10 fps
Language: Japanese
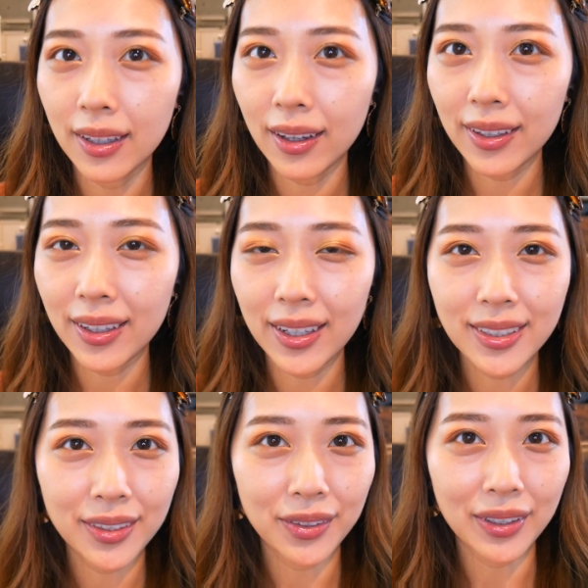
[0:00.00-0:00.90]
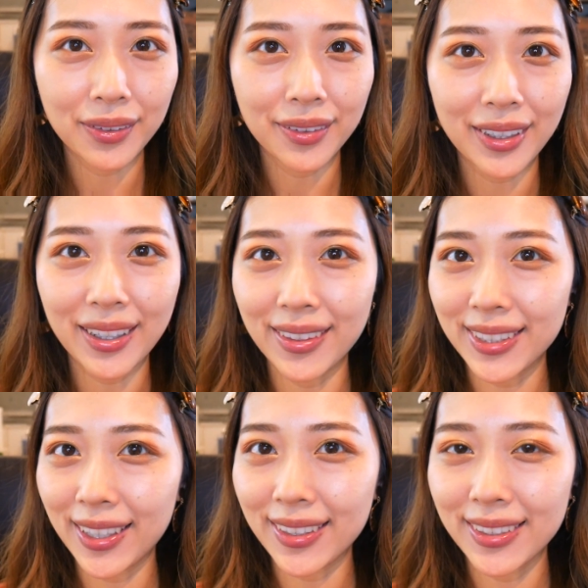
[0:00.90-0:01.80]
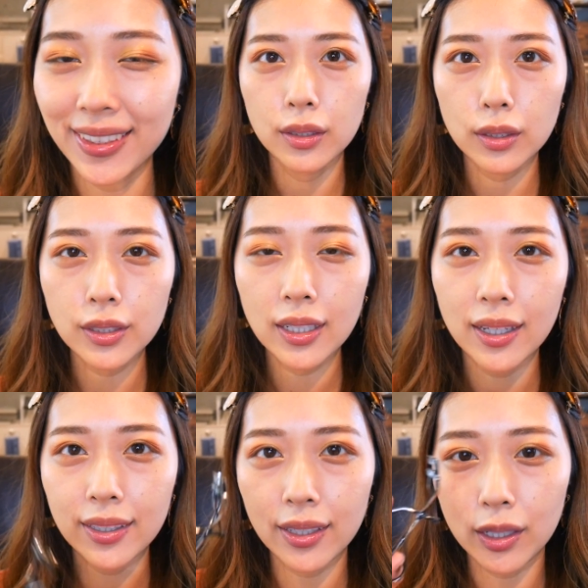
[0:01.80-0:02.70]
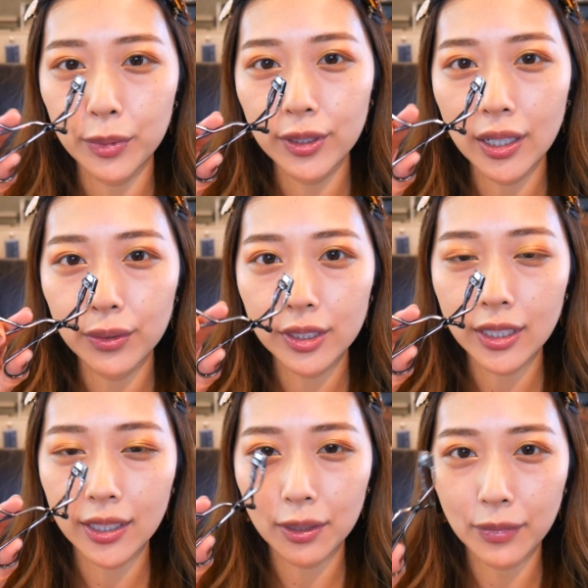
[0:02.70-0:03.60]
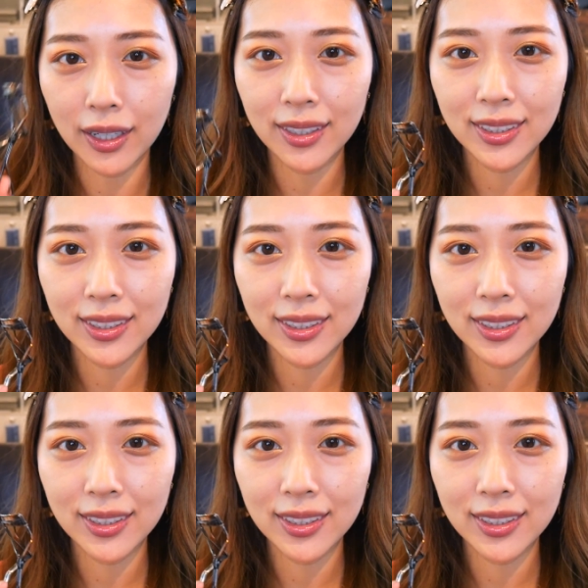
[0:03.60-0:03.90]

はいアイシャドウはこんな感じですそしたら一回ビューラーをしていきま